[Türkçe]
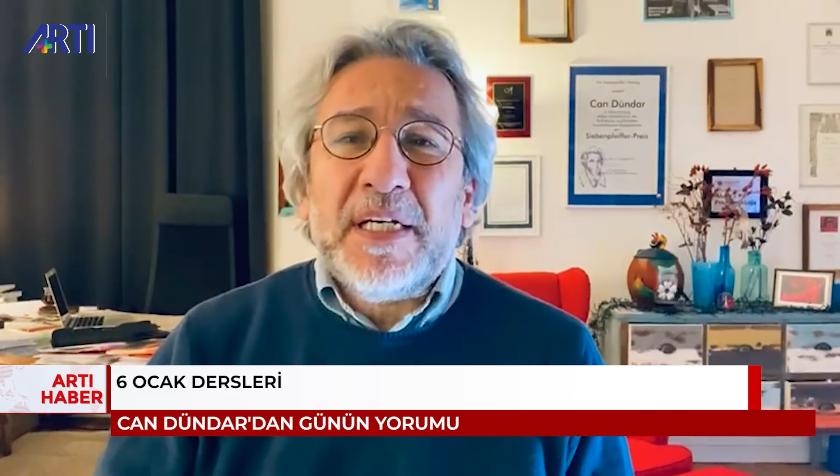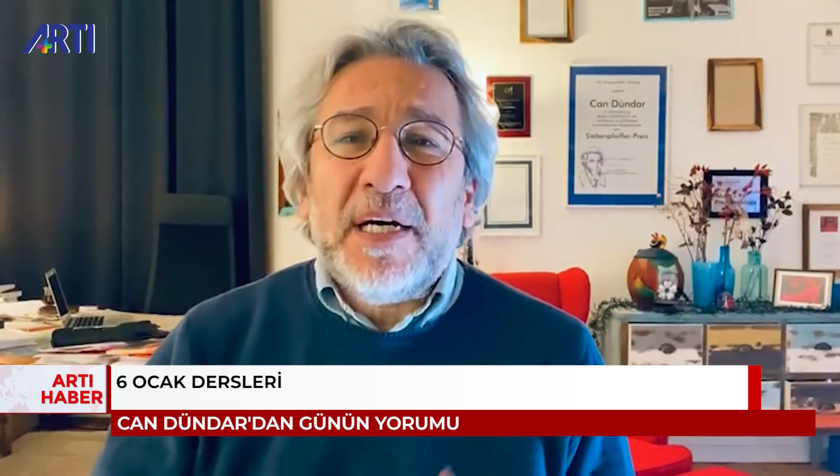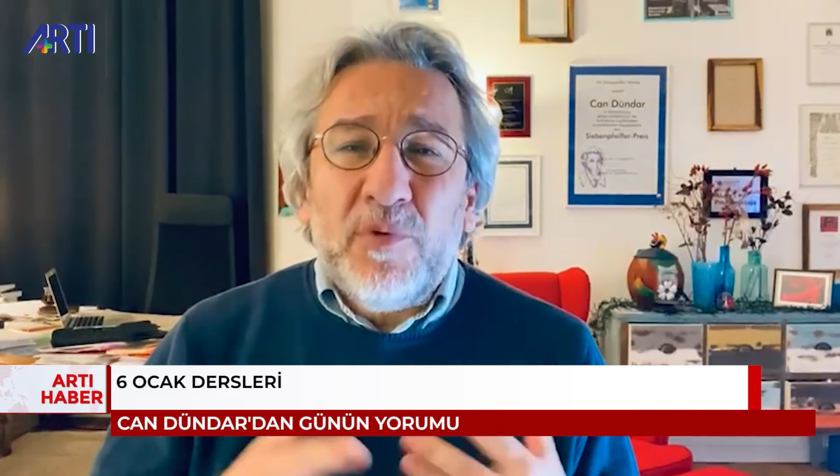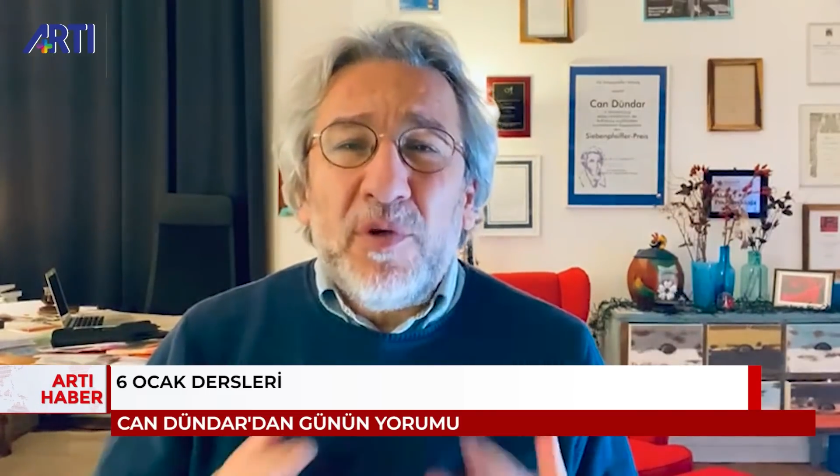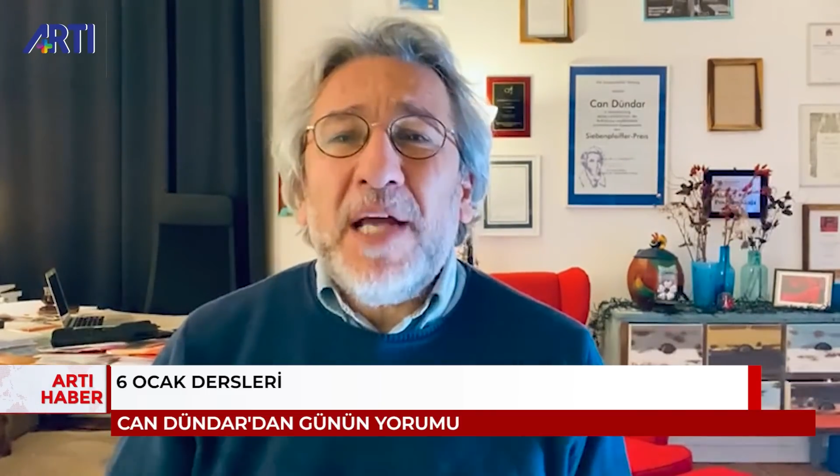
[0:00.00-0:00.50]

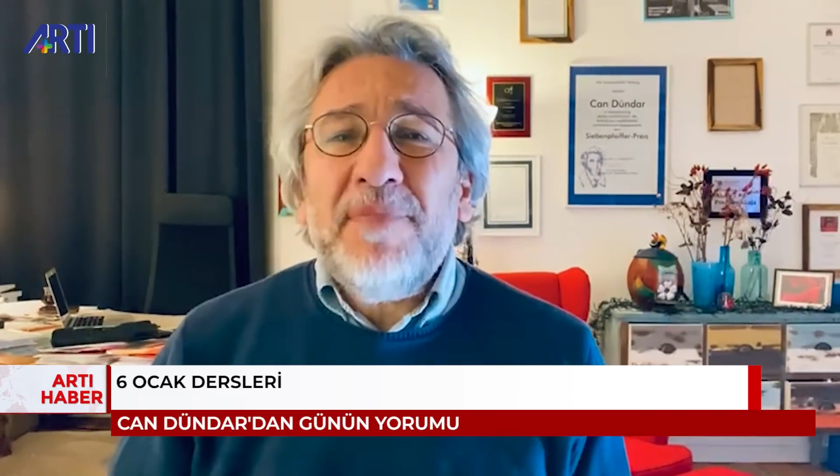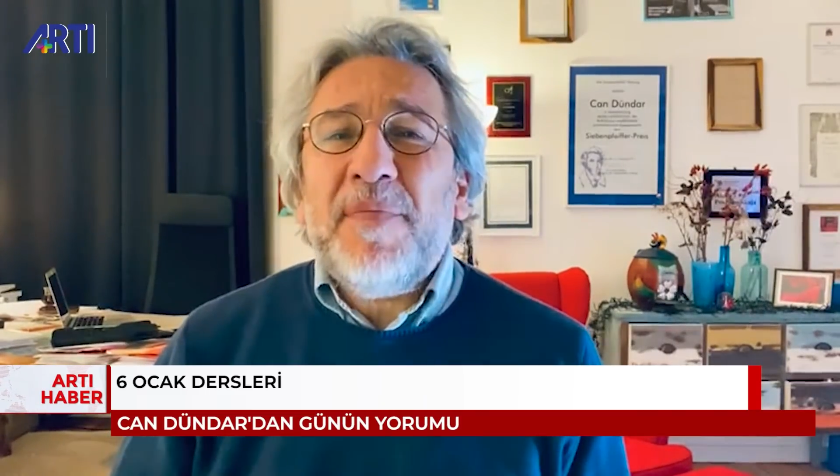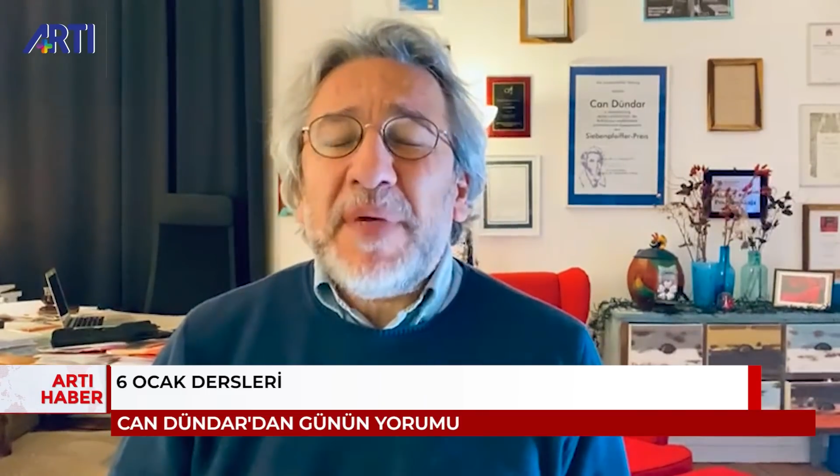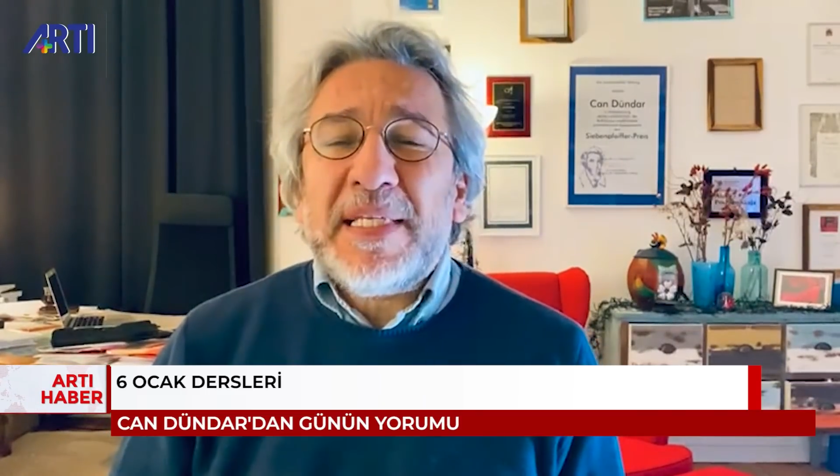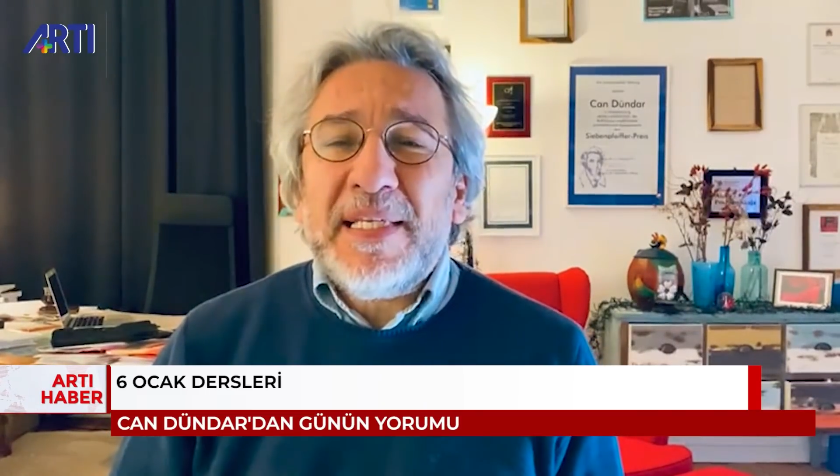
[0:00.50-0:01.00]

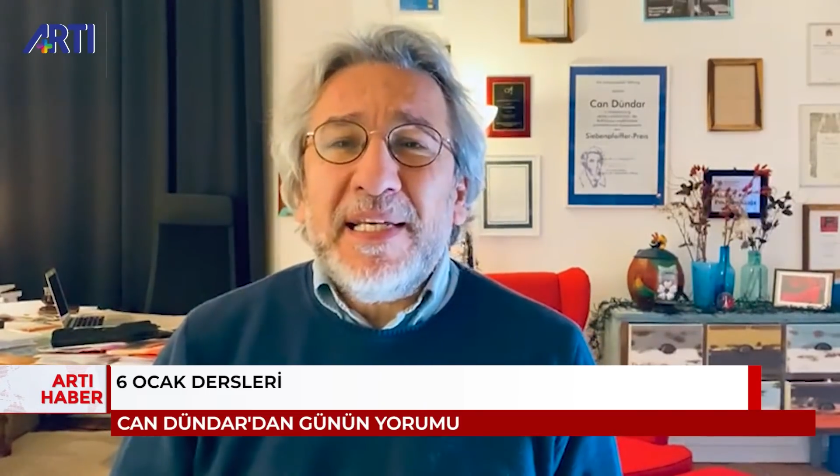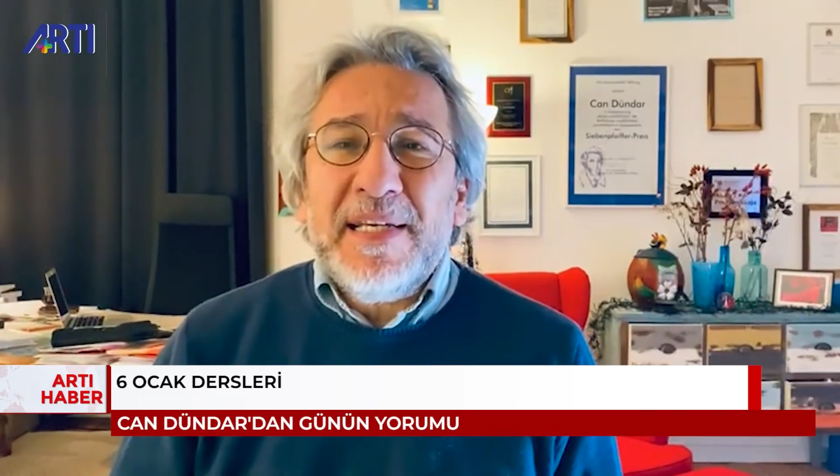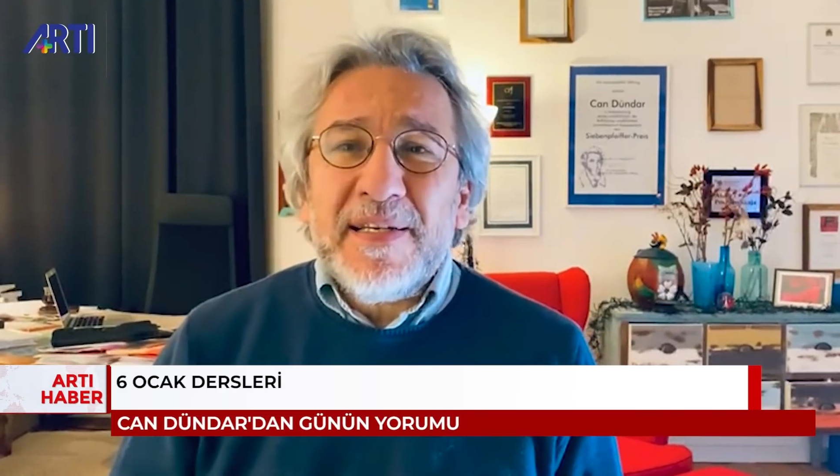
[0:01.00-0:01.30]
kabullenmemesi